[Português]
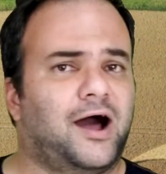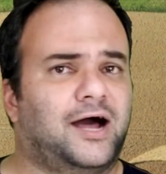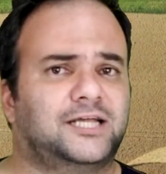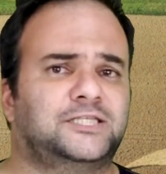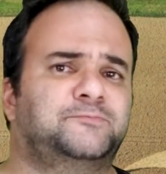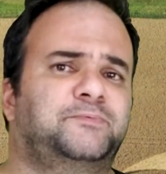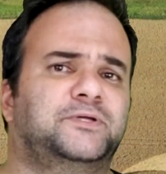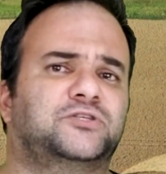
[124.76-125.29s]

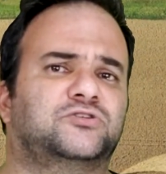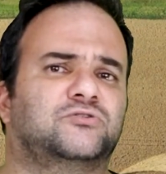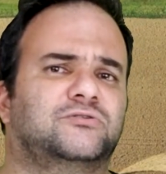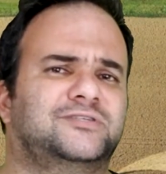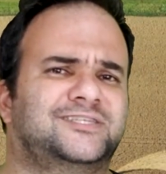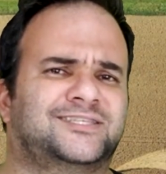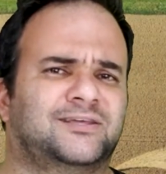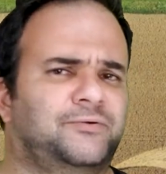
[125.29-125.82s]
As
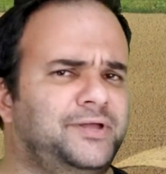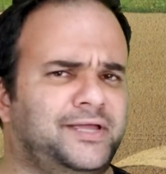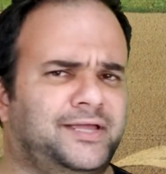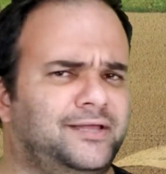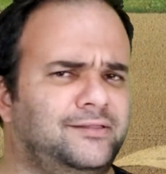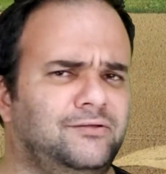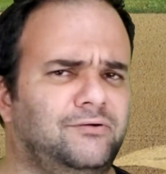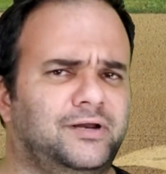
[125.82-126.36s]
pessoas estão
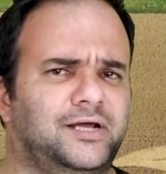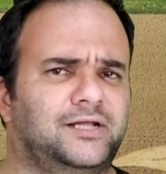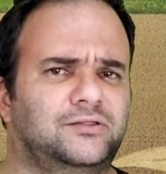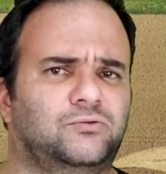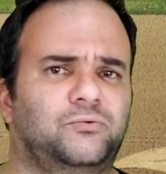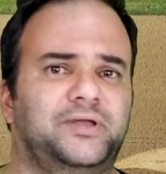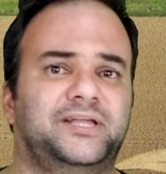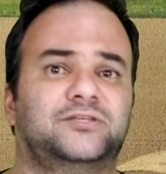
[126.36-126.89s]

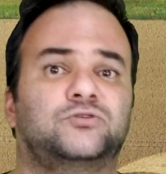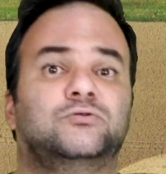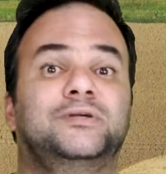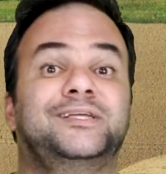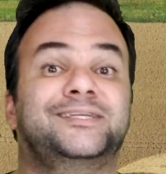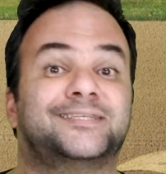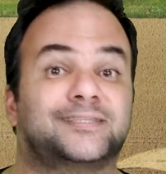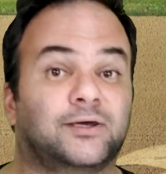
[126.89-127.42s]
ignorando isso
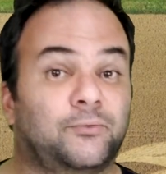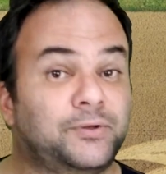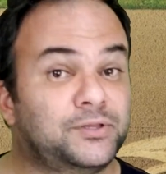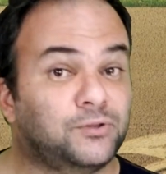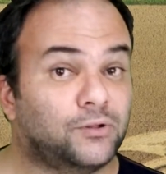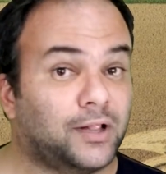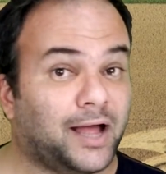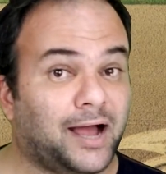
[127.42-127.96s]
e estão
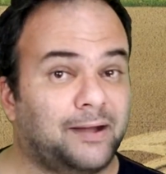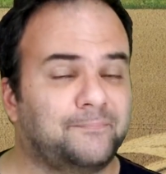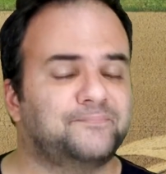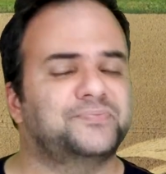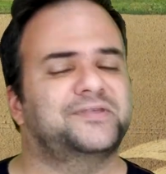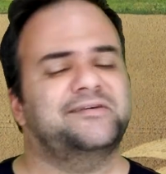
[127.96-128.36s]
indo lá,